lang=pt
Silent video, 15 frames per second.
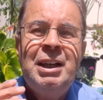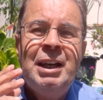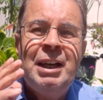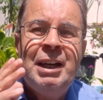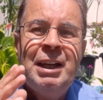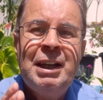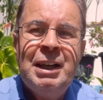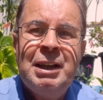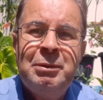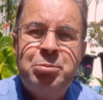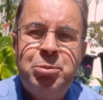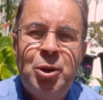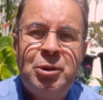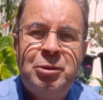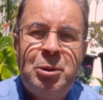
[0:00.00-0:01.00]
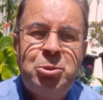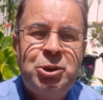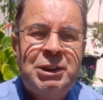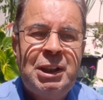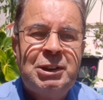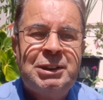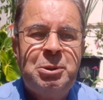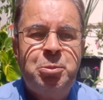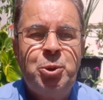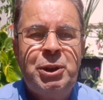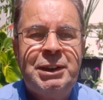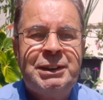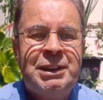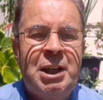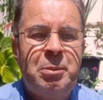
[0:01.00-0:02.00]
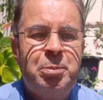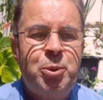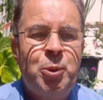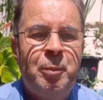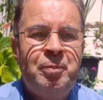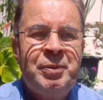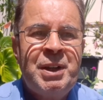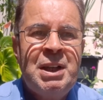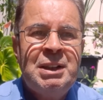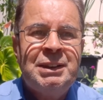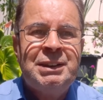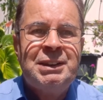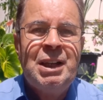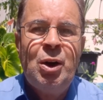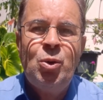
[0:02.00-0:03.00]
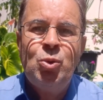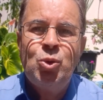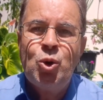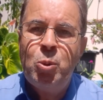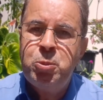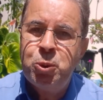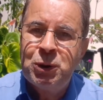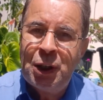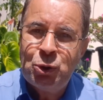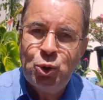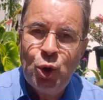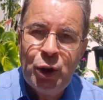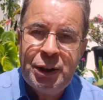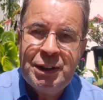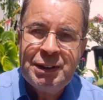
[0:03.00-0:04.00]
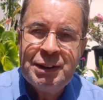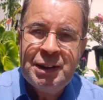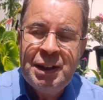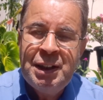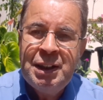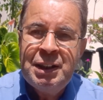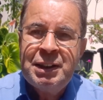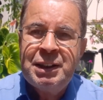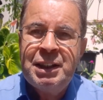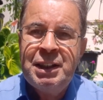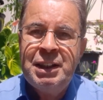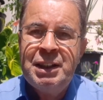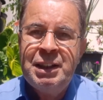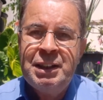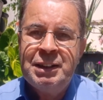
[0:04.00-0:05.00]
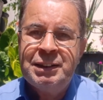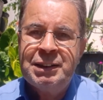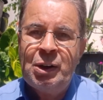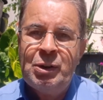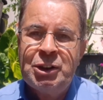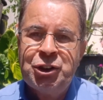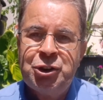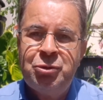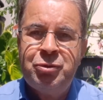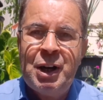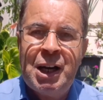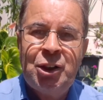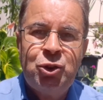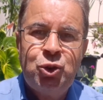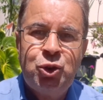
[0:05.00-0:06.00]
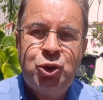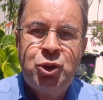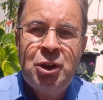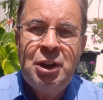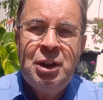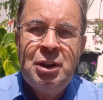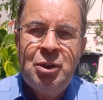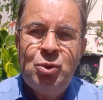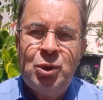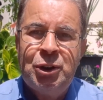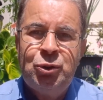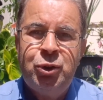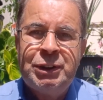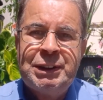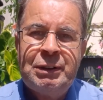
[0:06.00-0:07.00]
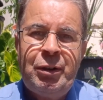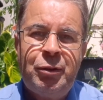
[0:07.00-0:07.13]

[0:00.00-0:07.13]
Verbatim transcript: É, vamos dizer assim, por exemplo, são computadores que são ativados quando você